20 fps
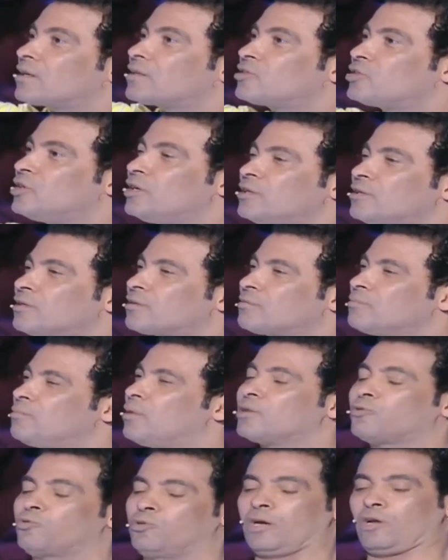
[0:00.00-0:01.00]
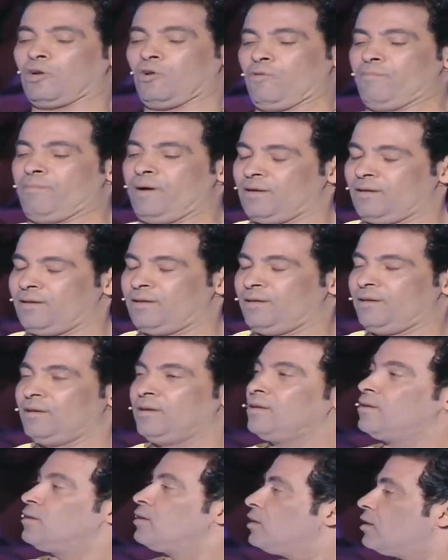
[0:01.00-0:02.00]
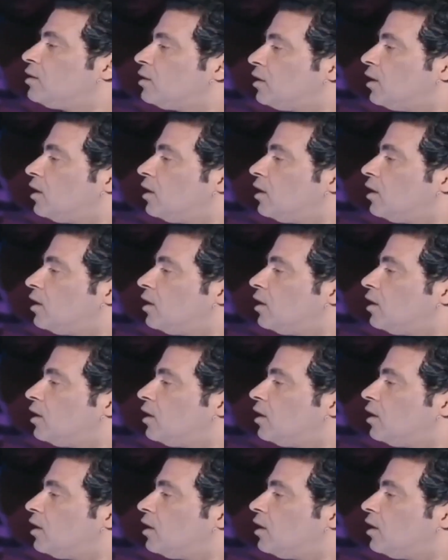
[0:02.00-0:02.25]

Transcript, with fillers: لك تيشيرت مالته داخل لهم بقى لا